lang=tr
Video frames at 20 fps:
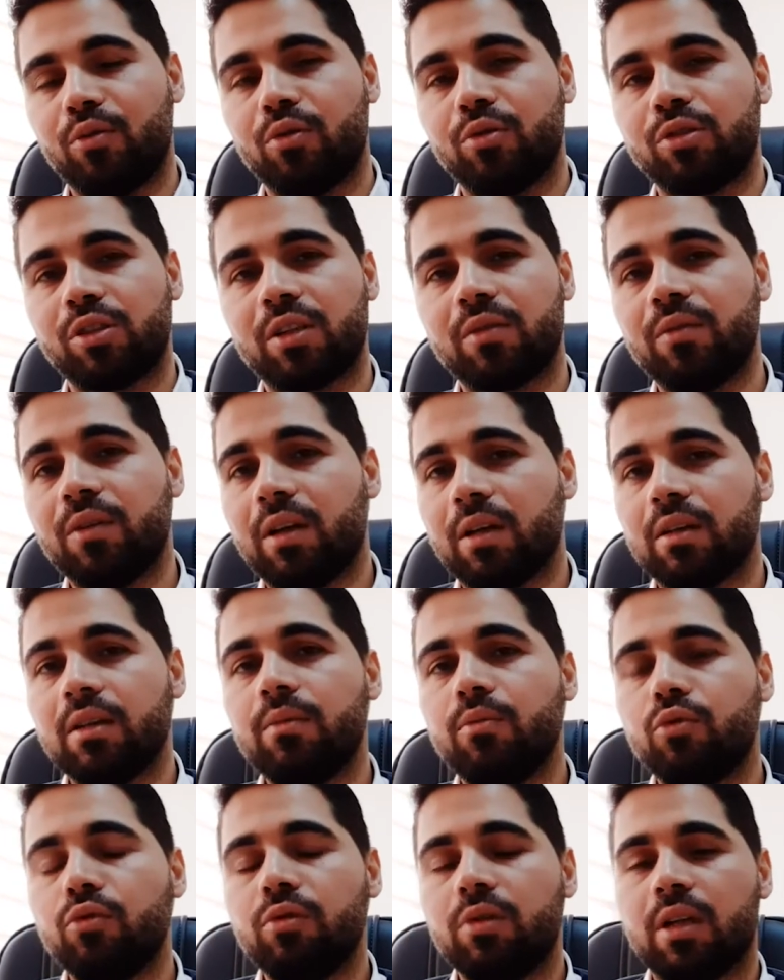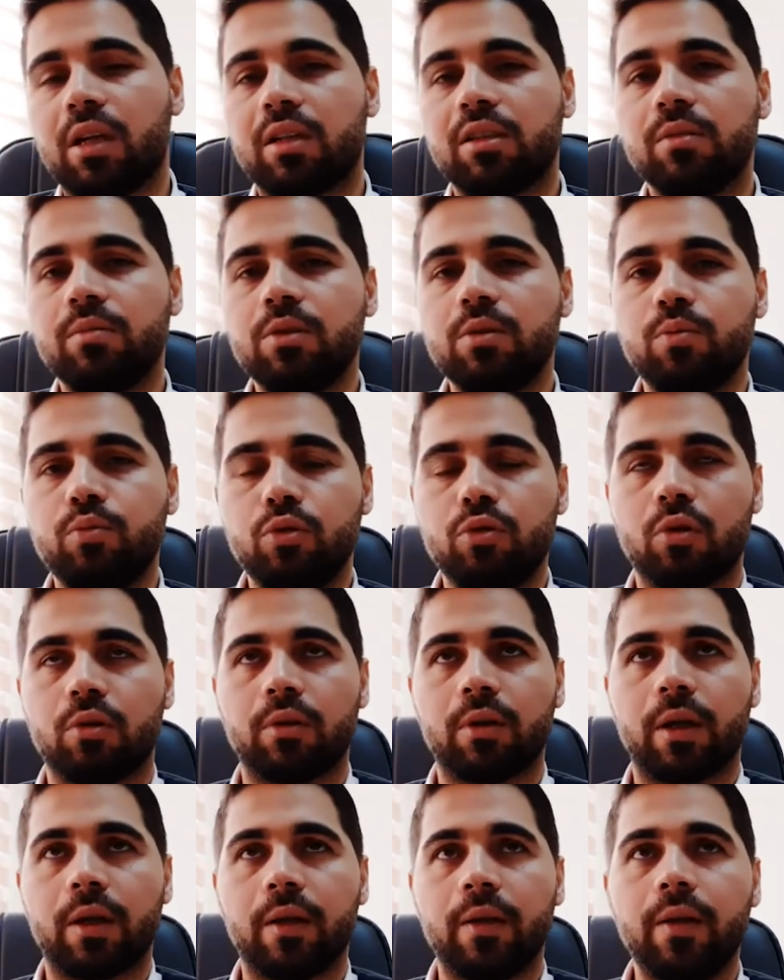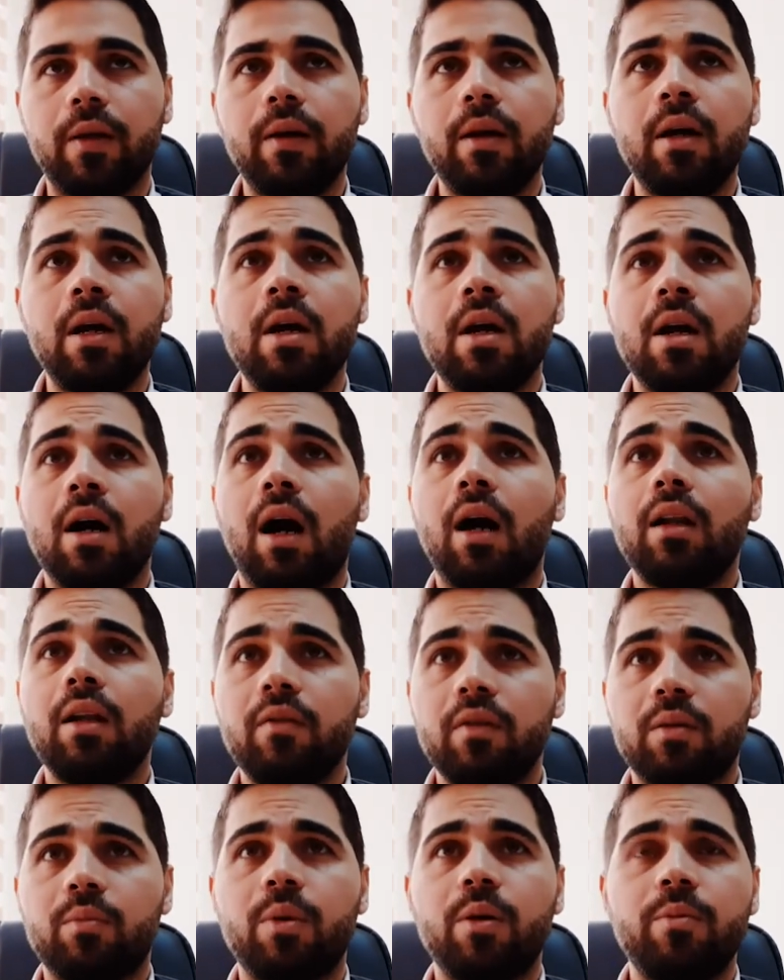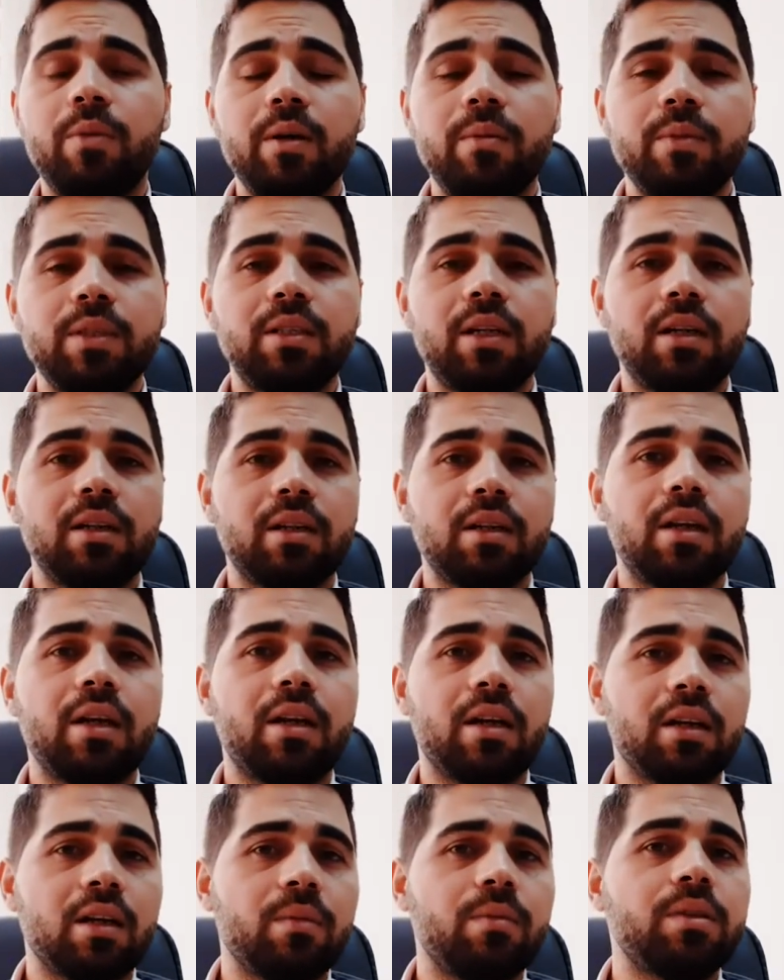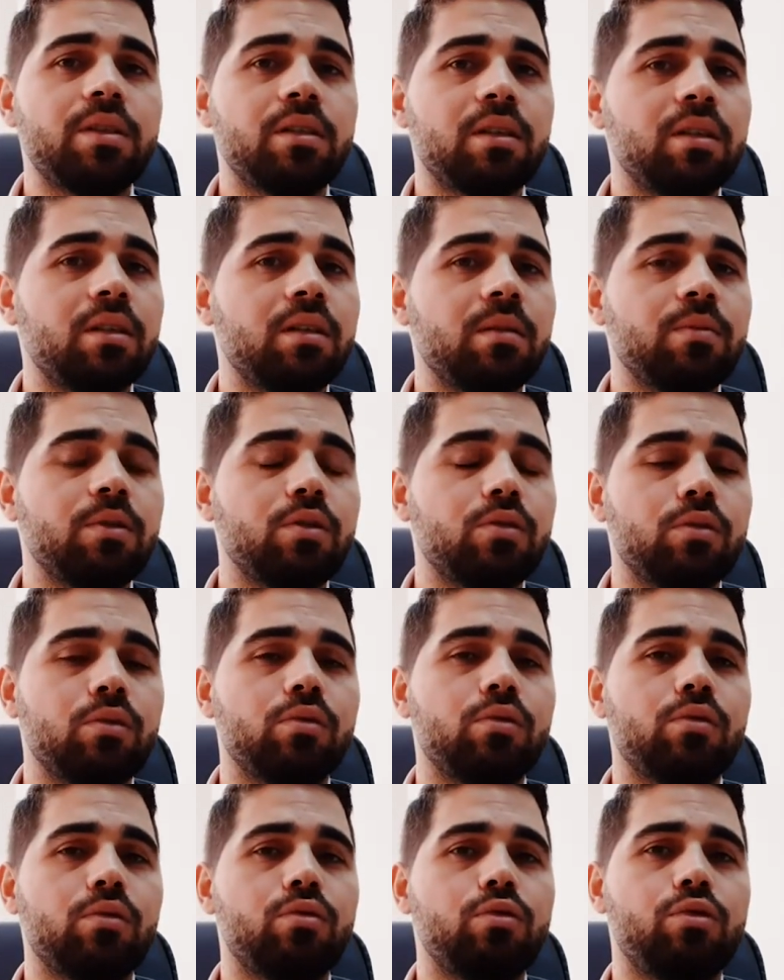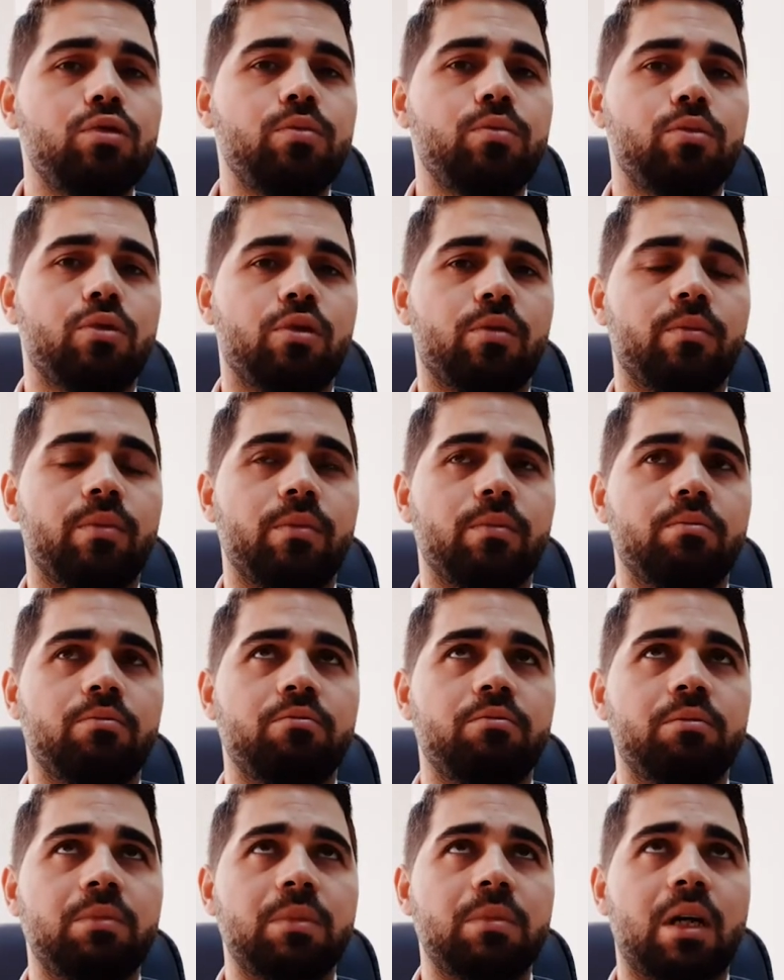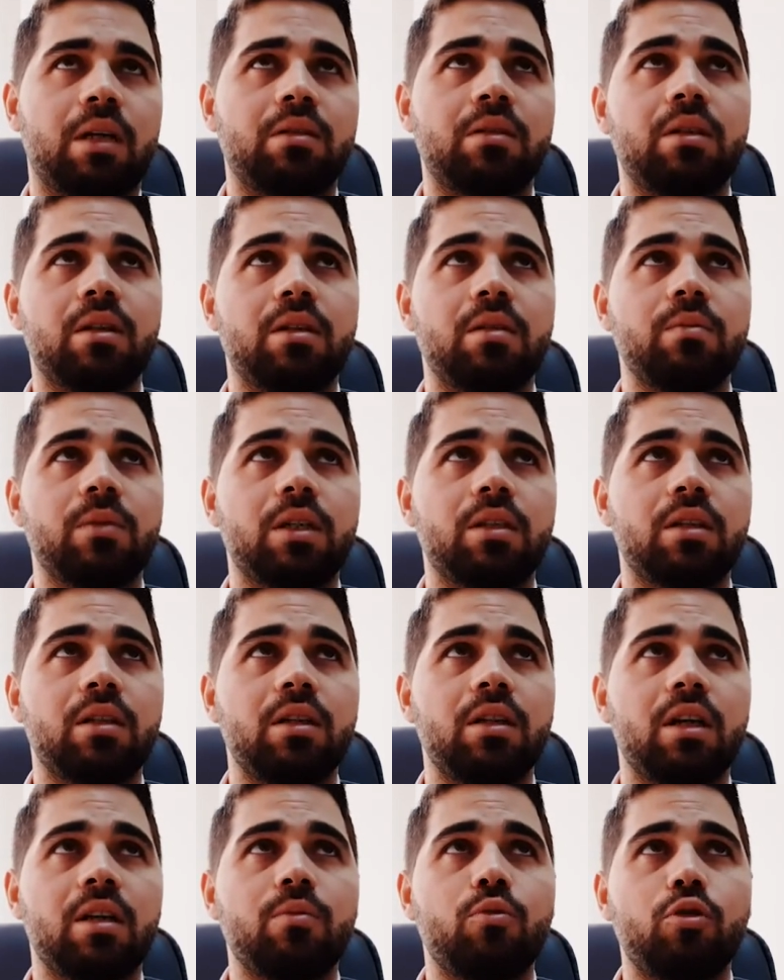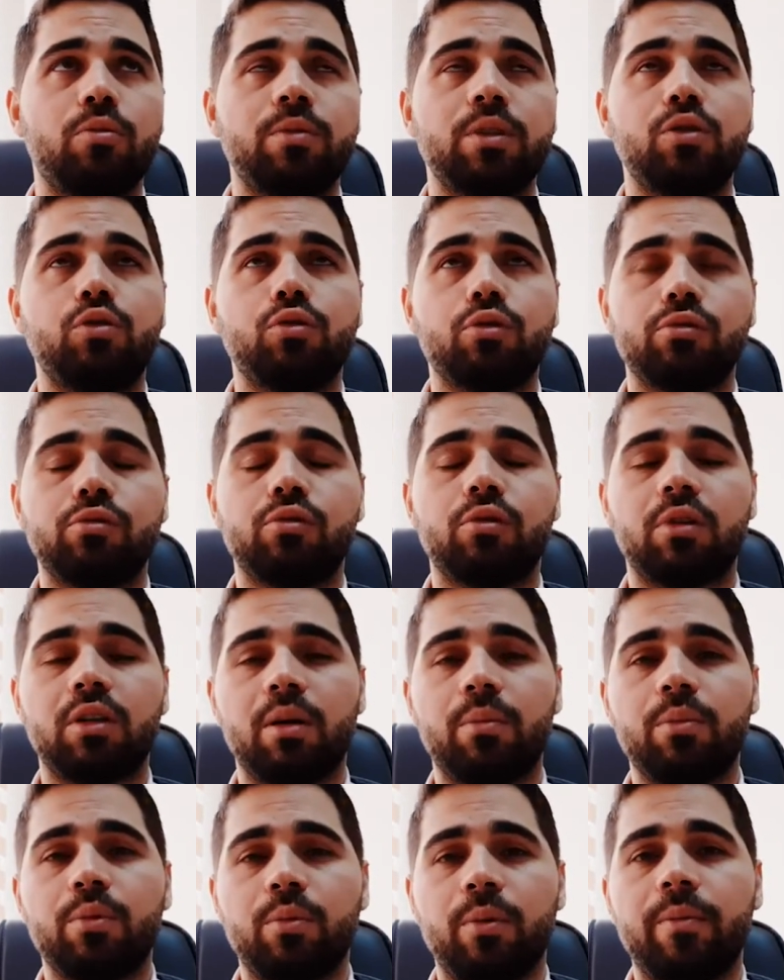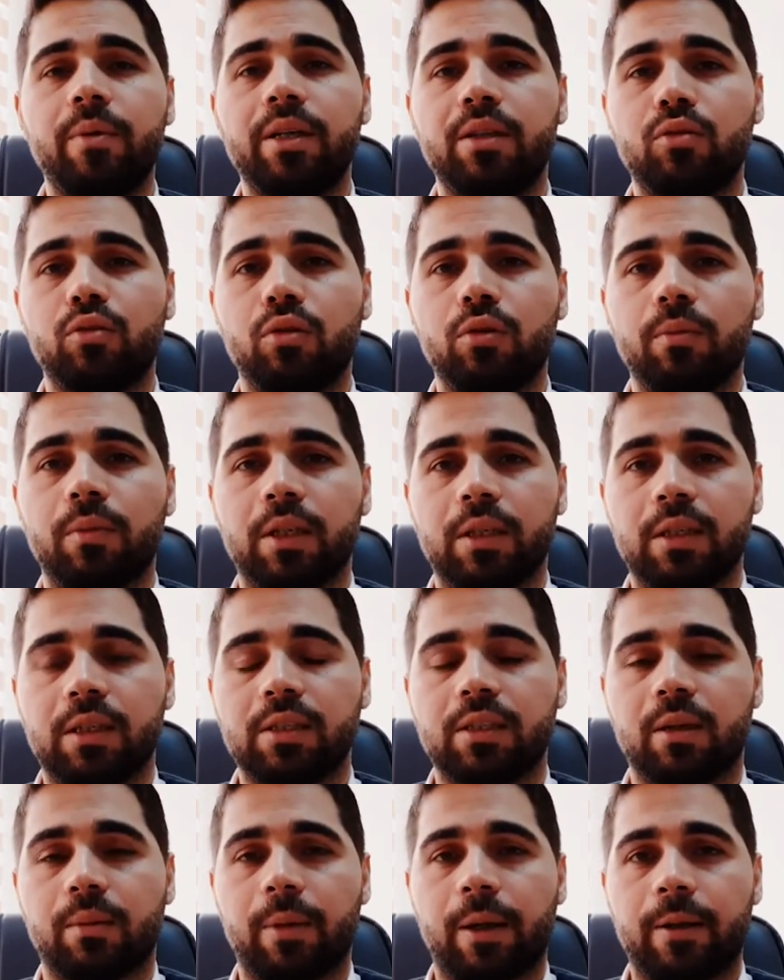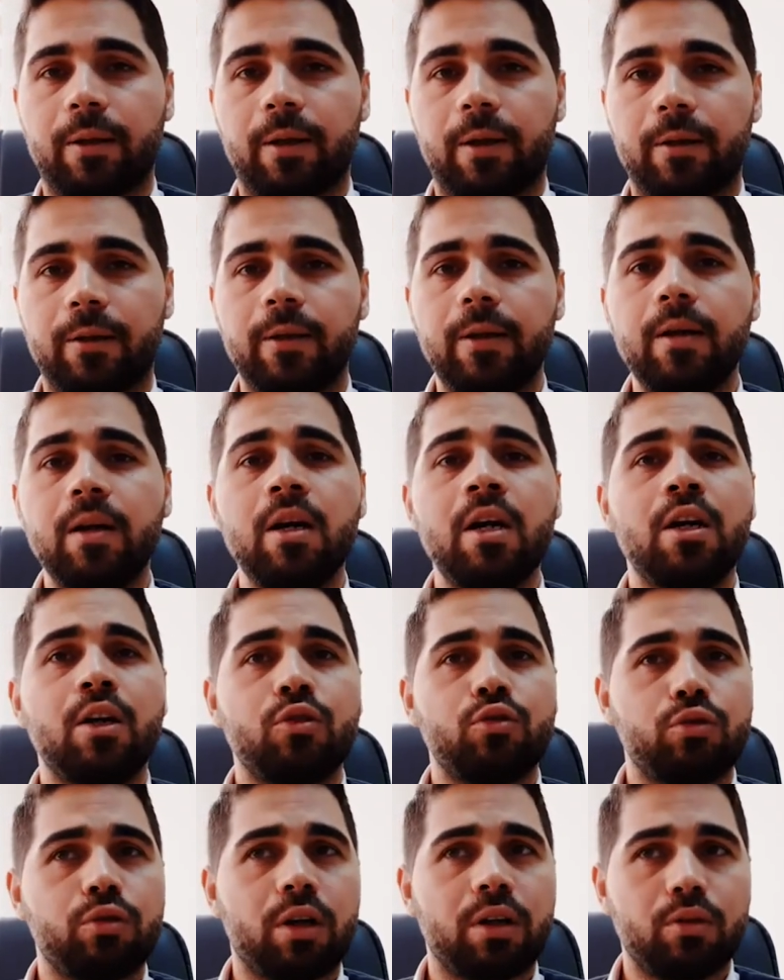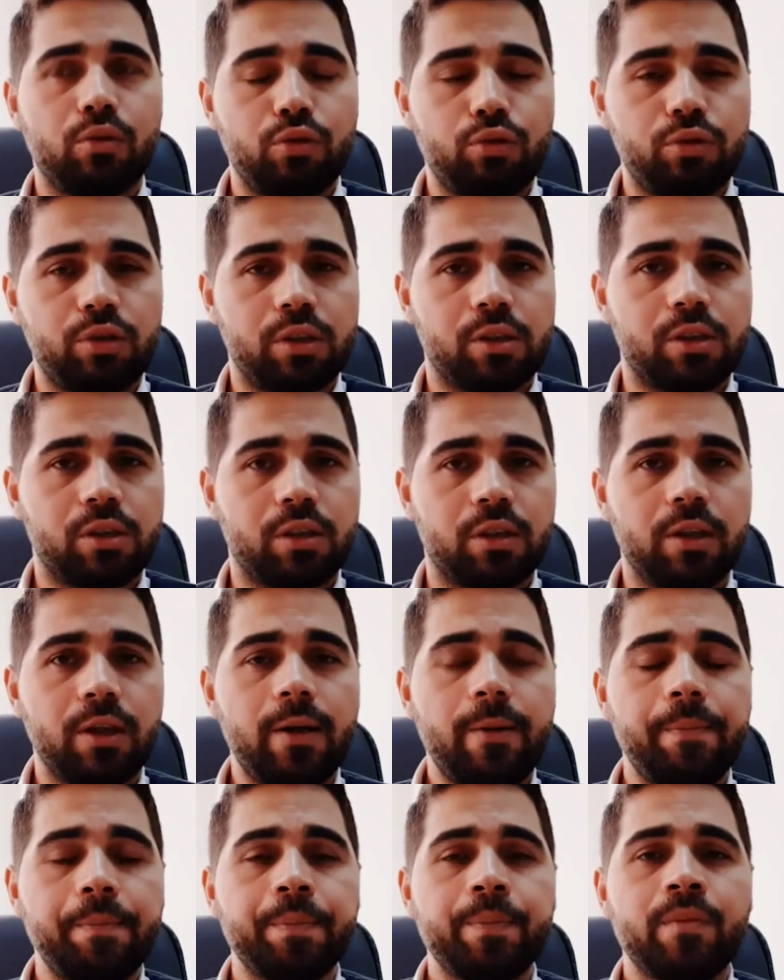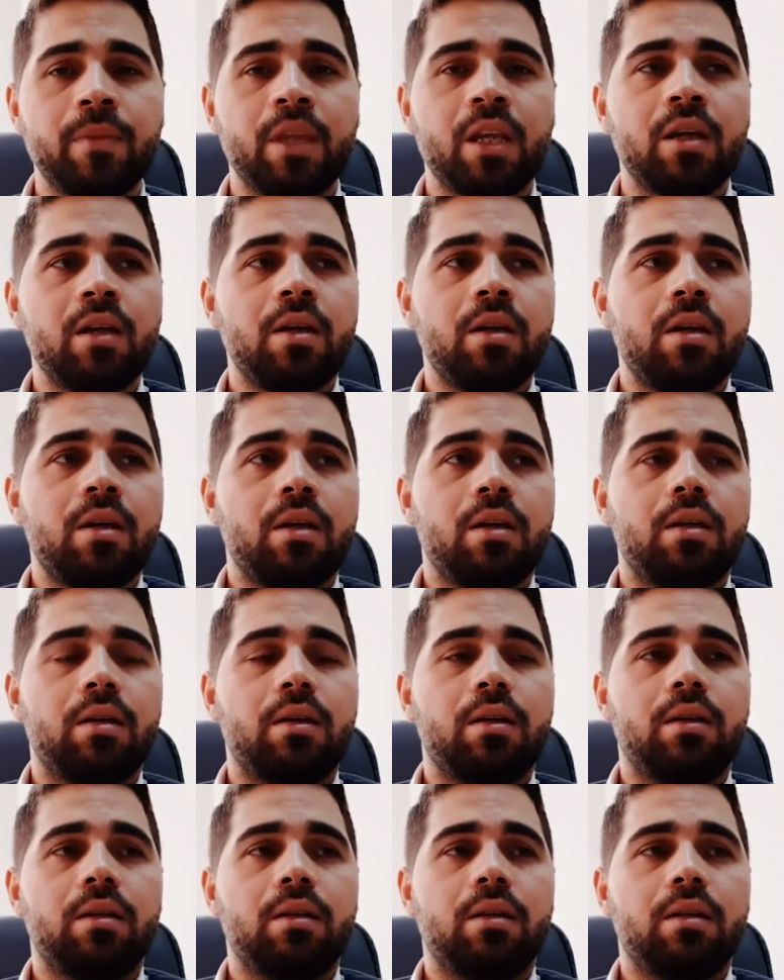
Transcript: olacak var diye bütün inancımız bu yöndeydi. Hani evet bebeğimizden yana herhangi bir sıkıntımızın olduğunu düşünmüyorum. Hatırladığım kadarıyla hani böyle bizi çok zorlayan bir bebek de olmadı ilk zamanlarda. Şu an 3 yaşında. Ee,